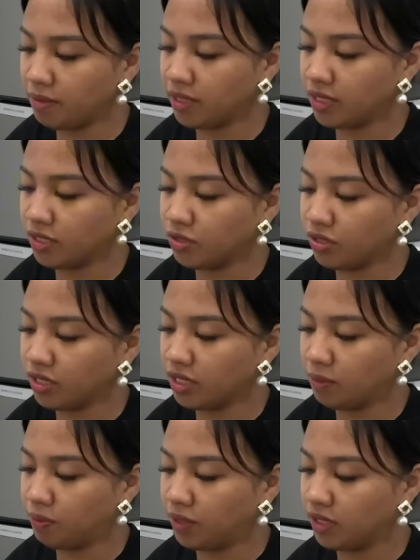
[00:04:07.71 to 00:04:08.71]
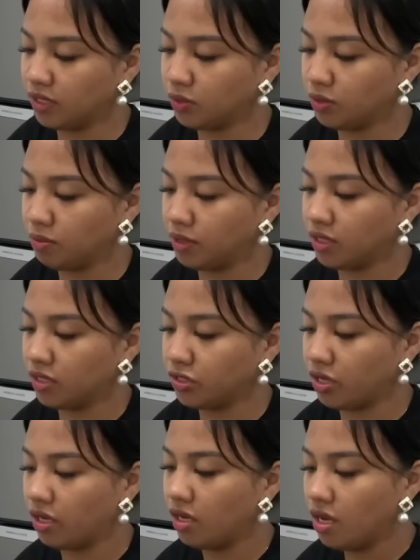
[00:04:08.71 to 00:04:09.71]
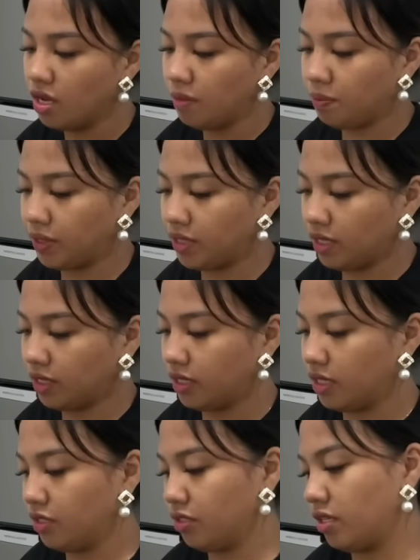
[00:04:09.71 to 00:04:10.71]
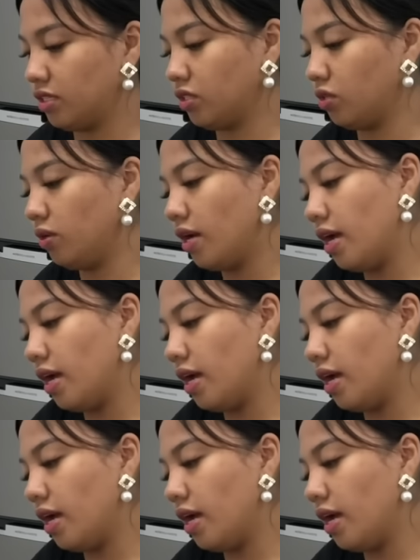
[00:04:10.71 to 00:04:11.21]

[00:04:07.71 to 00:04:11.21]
may enjoy ni kapag pag nag-swimming na siya. Pag nakita niya So,